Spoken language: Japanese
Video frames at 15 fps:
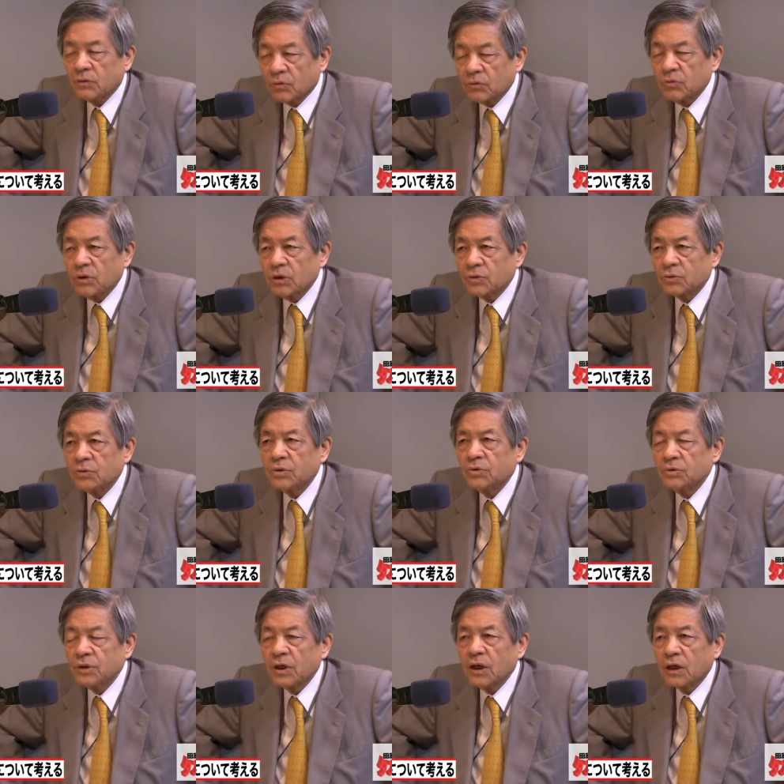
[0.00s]
ところがそうい
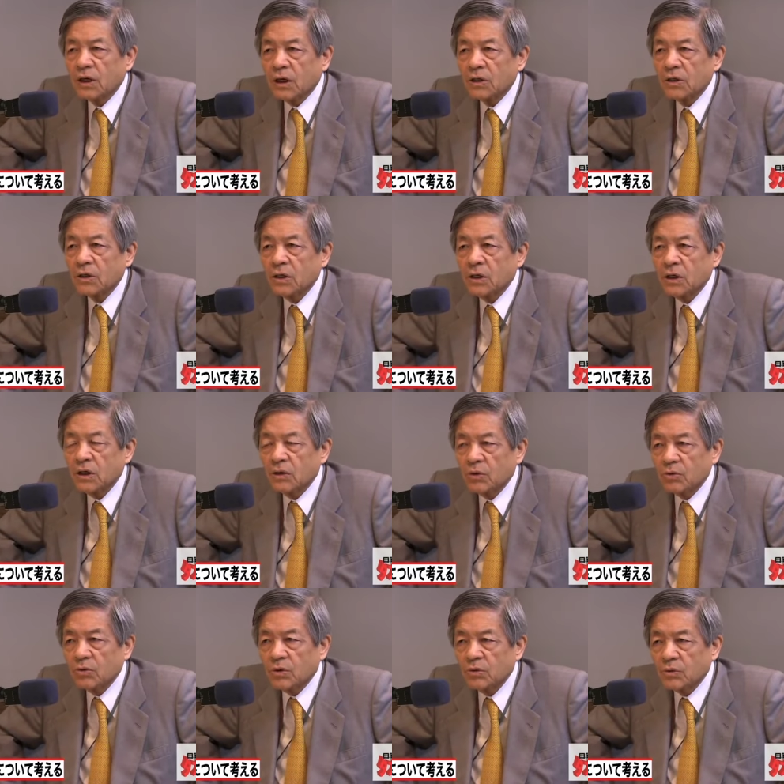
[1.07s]
う世代が
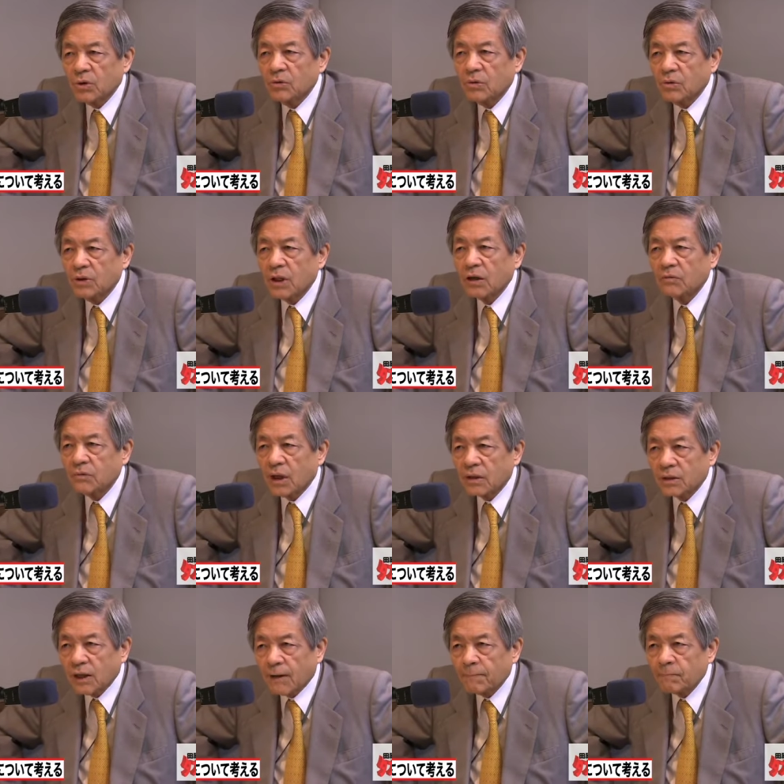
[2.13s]
どんどんどんどんいなくなっ
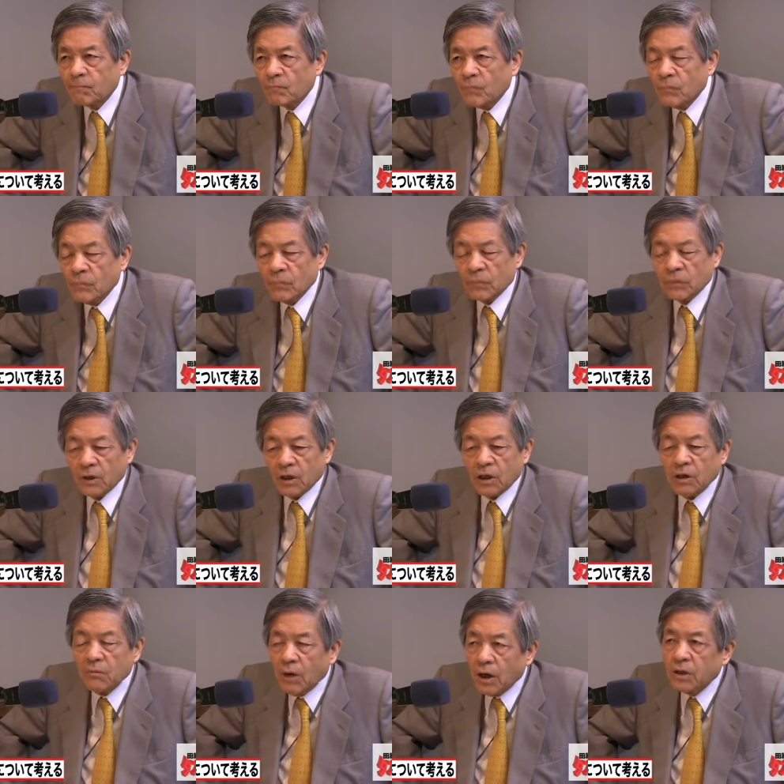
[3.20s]
た、はい、
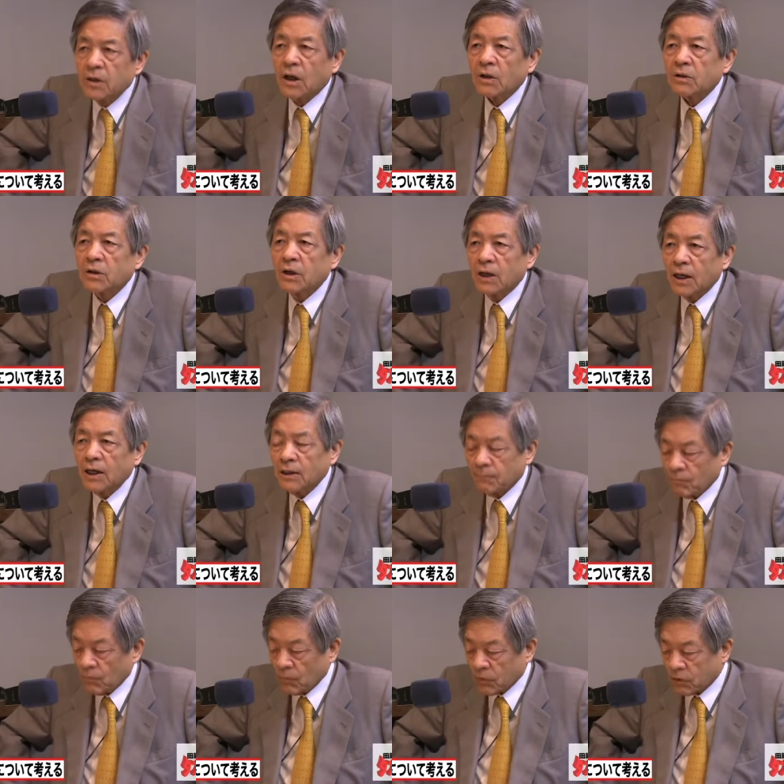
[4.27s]
で今になってね
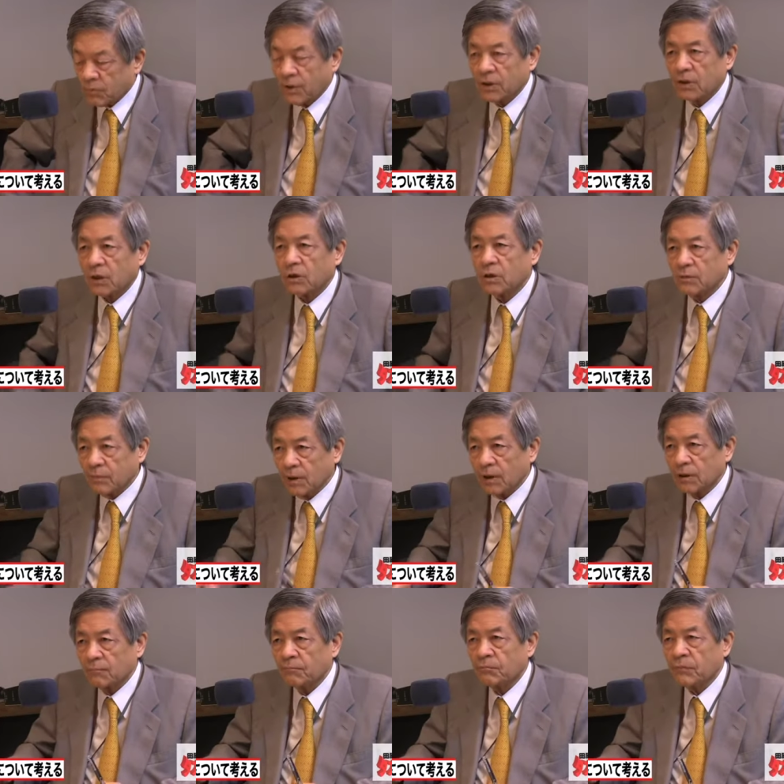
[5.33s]
つまり例え
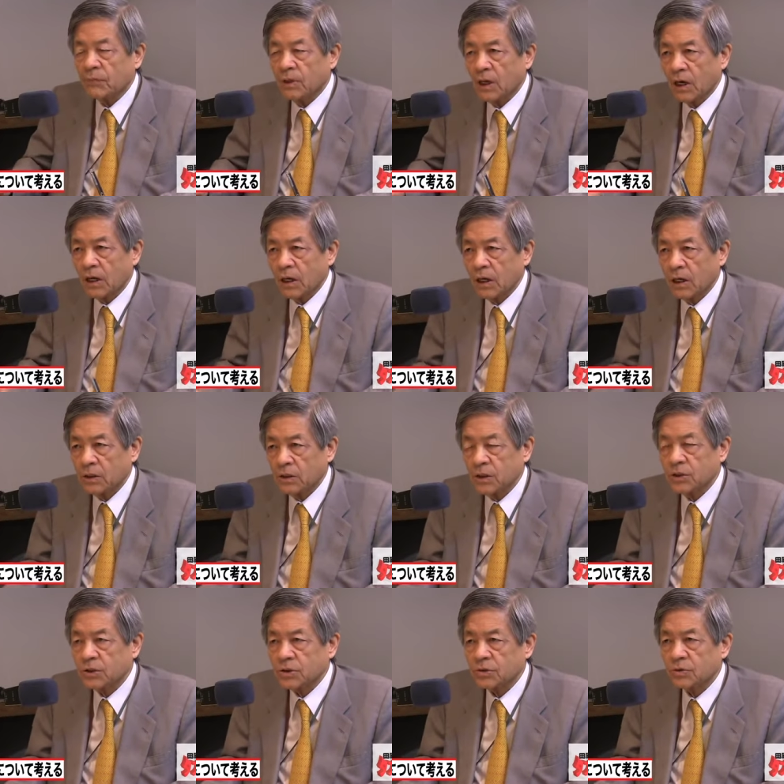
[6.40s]
ば、えー、
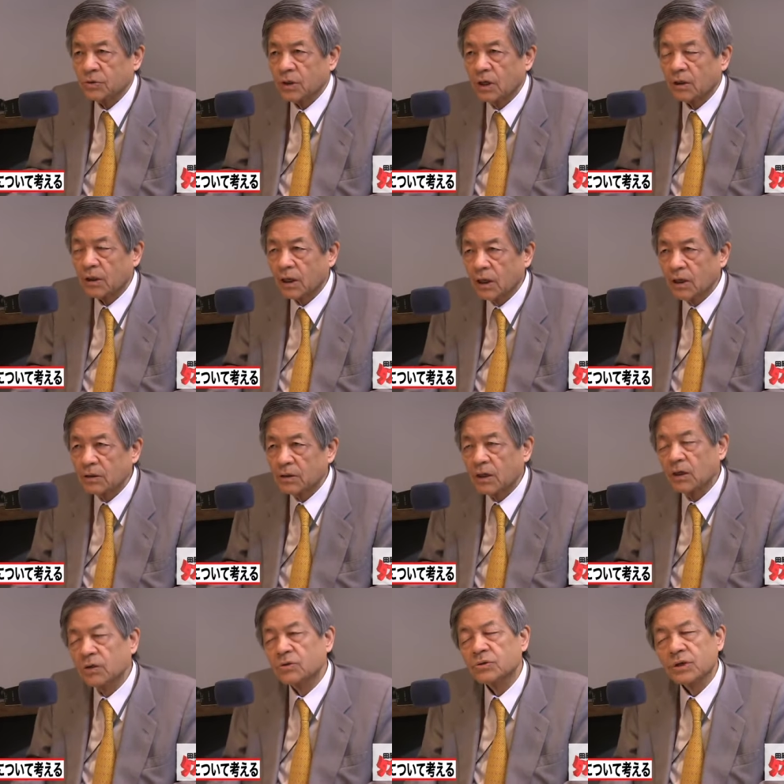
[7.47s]
日中の関係が
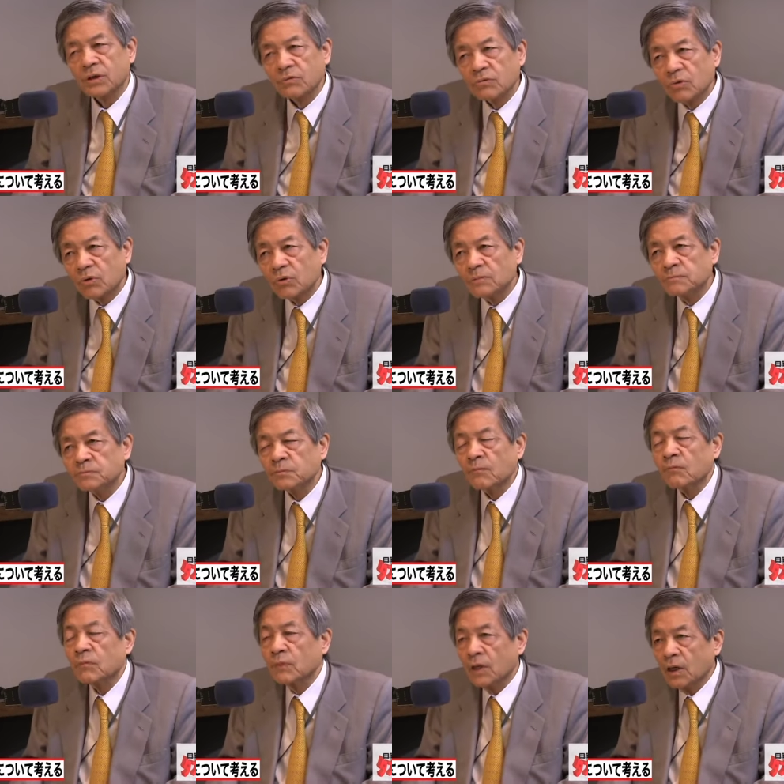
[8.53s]
対立していると、
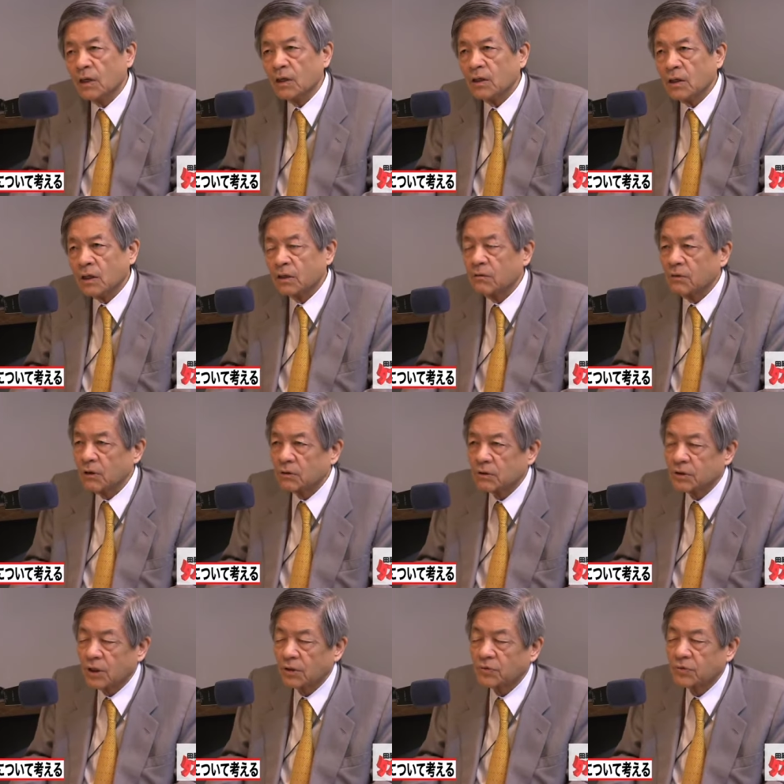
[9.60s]
ね、あるいは
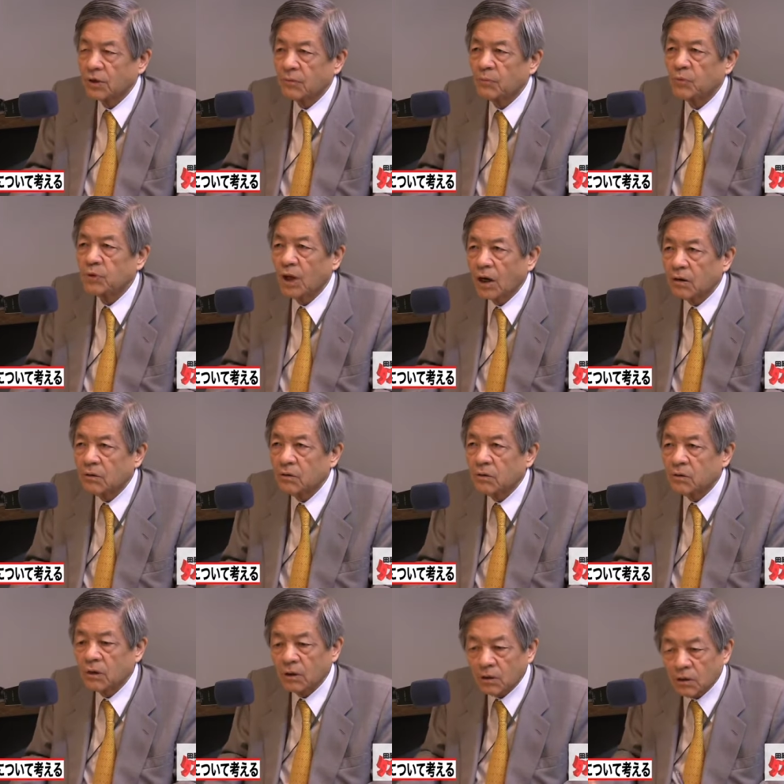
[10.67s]
北朝鮮問題ある、
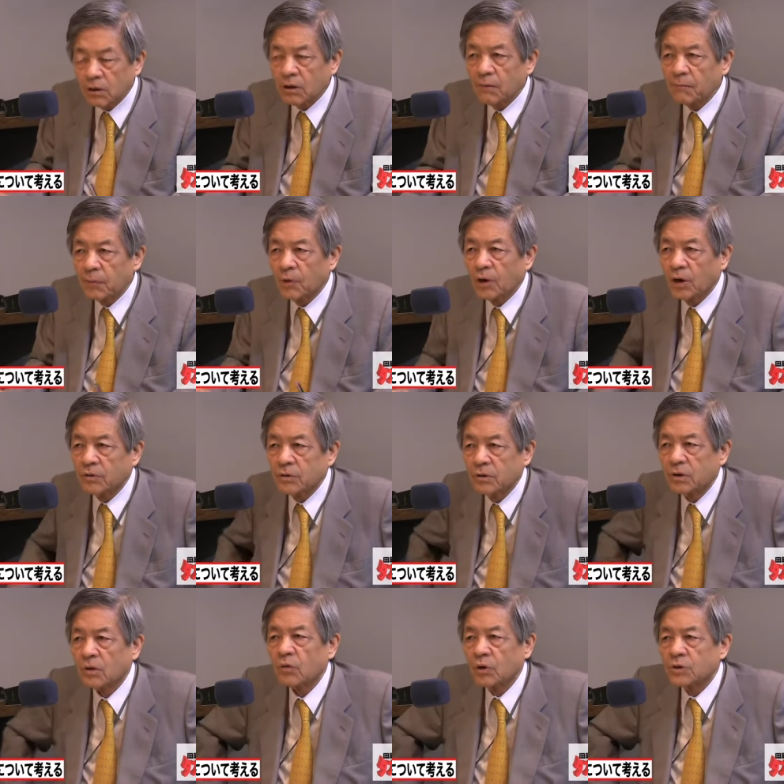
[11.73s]
だから憲法改正な
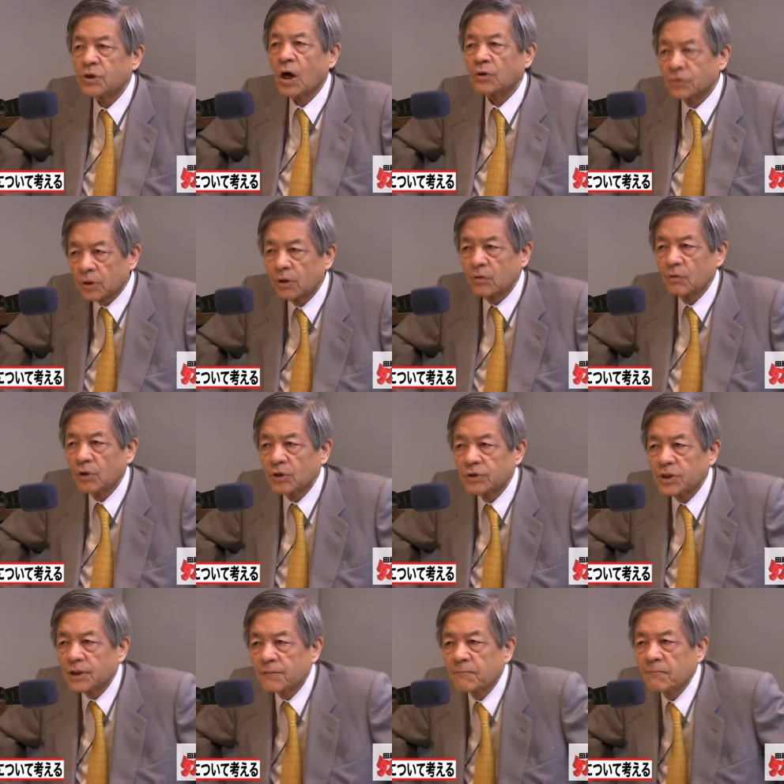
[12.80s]
んてこれちゃんちゃらおか
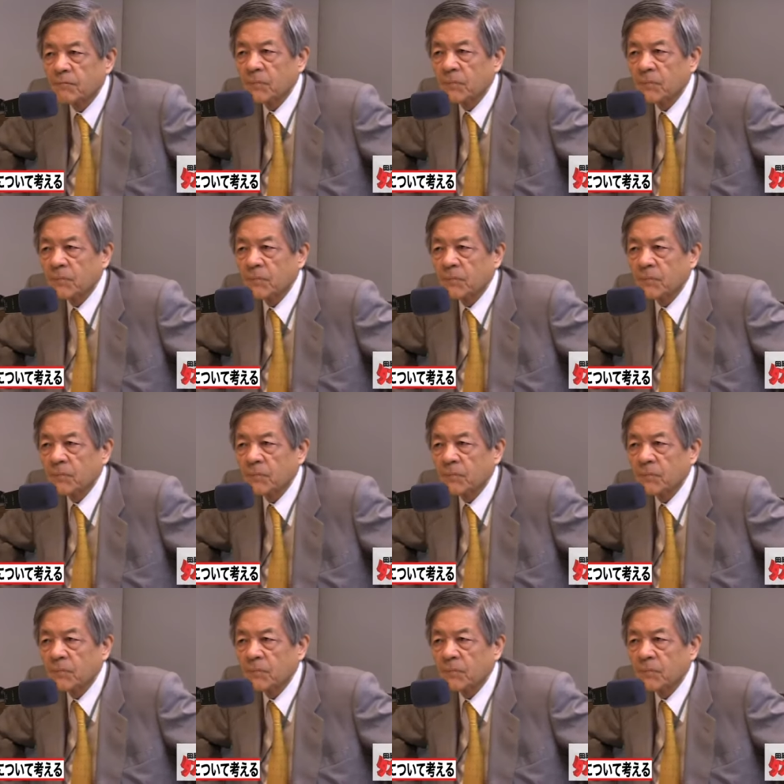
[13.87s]
しい、